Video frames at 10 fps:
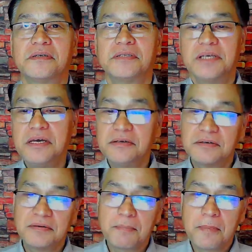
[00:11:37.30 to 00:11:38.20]
See?
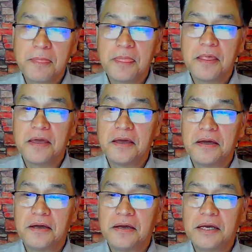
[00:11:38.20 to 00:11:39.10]

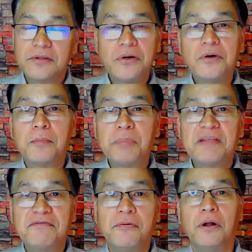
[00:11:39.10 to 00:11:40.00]
Ito yung
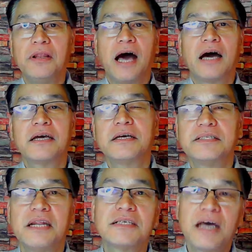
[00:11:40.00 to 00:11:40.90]
pitfall na aking
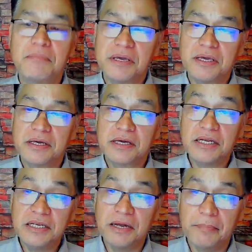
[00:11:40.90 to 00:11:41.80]
sinasabi
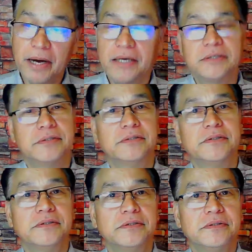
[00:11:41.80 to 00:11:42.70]
kanina pa.
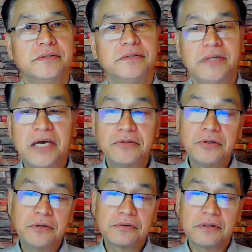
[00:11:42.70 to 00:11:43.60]
Ito
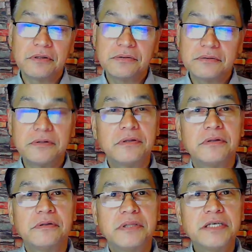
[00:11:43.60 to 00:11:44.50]
yung,
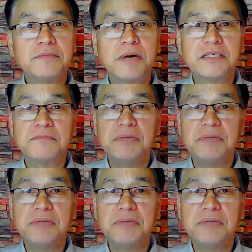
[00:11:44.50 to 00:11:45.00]
this must